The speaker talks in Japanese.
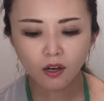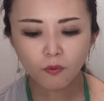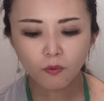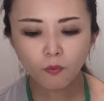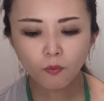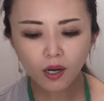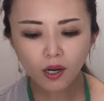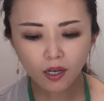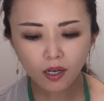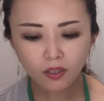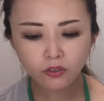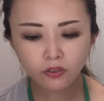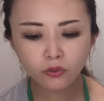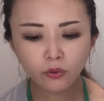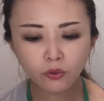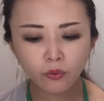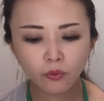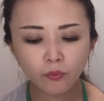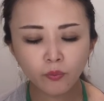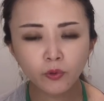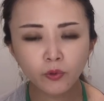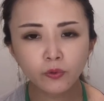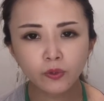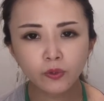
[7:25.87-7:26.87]
分かると
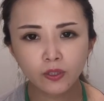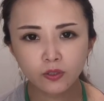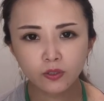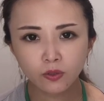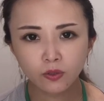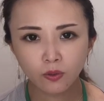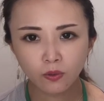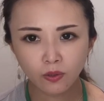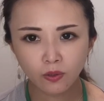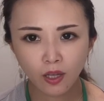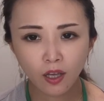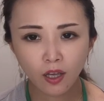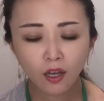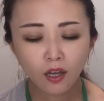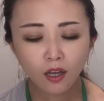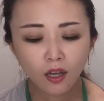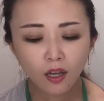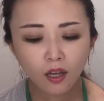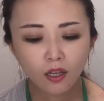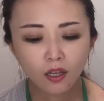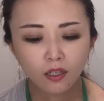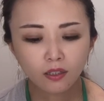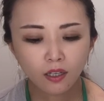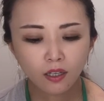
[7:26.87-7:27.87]
思うんですよね
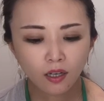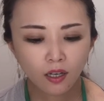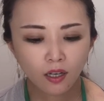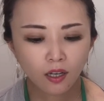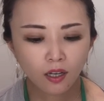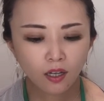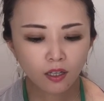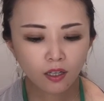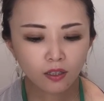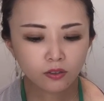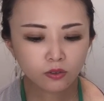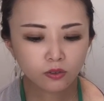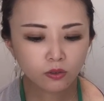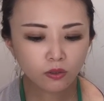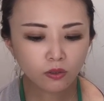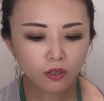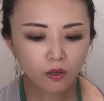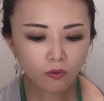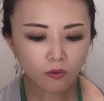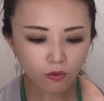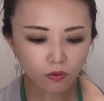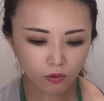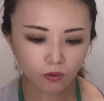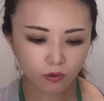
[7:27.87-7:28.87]
でそれ
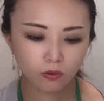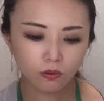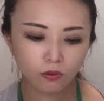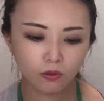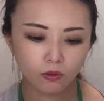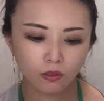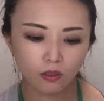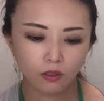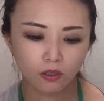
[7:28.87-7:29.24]
を